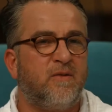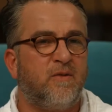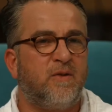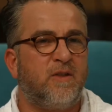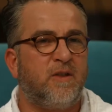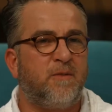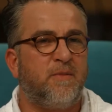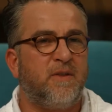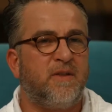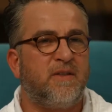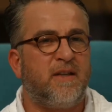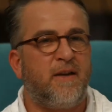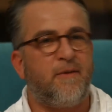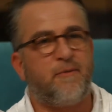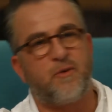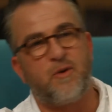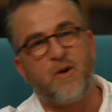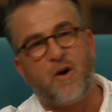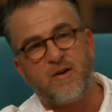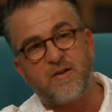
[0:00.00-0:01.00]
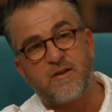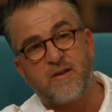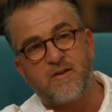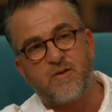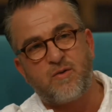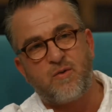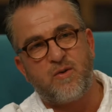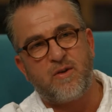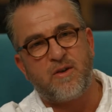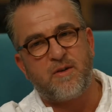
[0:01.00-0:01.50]
und ich bin sehr früh
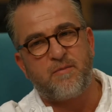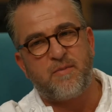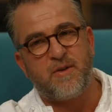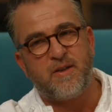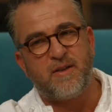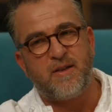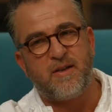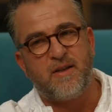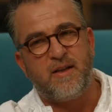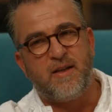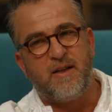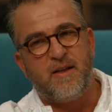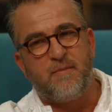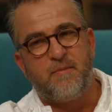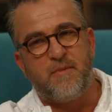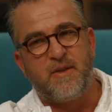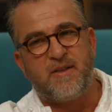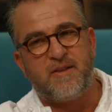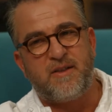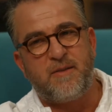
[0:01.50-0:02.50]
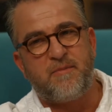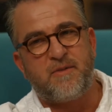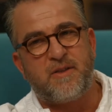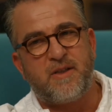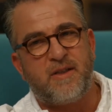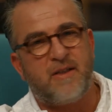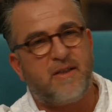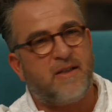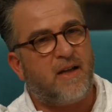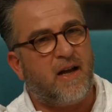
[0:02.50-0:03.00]
ausgezogen. Ich bin mit
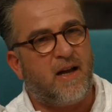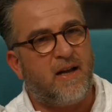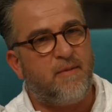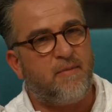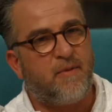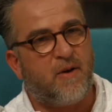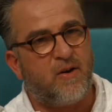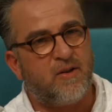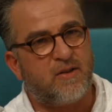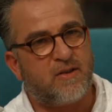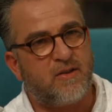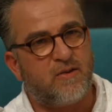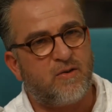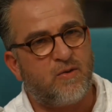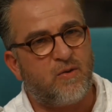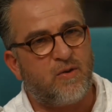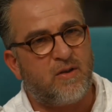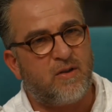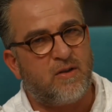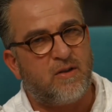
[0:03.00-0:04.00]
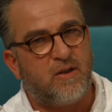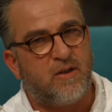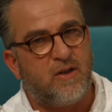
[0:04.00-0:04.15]
17,5 ausgezogen